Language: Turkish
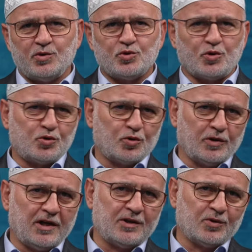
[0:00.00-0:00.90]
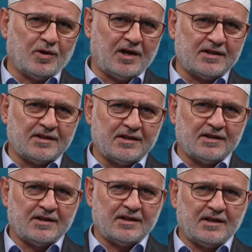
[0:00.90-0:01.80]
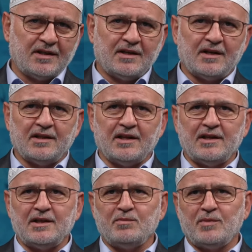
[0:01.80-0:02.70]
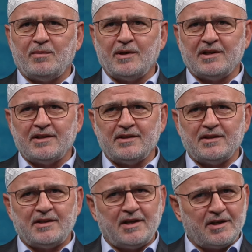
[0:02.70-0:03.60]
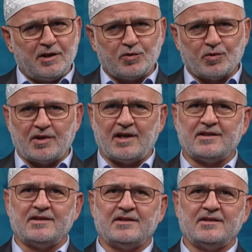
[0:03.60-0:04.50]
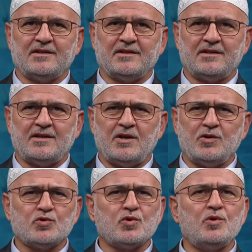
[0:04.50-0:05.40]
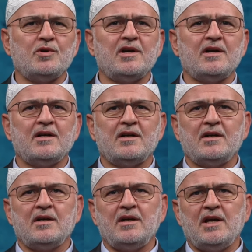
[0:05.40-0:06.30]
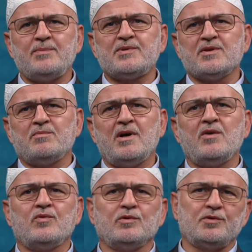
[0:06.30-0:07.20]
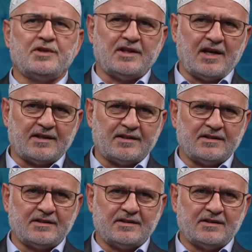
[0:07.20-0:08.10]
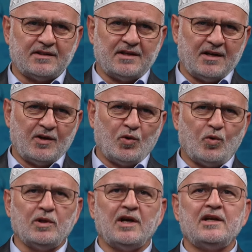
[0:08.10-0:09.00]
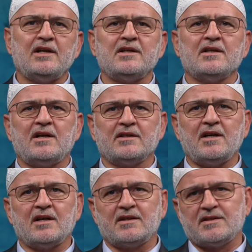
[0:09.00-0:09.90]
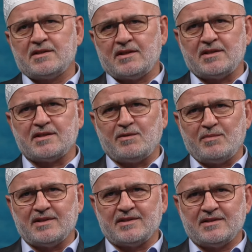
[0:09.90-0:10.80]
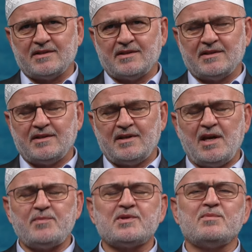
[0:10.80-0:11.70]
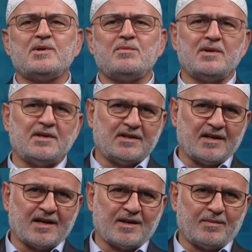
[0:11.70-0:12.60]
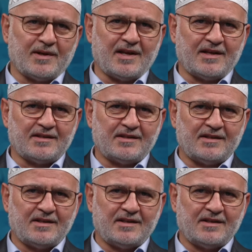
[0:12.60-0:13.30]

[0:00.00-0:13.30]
çocuklar doğar, anaların babaların yerini tutar. Sonra hepsi mahvolur gider. Olayların ardı arkası kesilmez. Hepsi birbirini takip eder.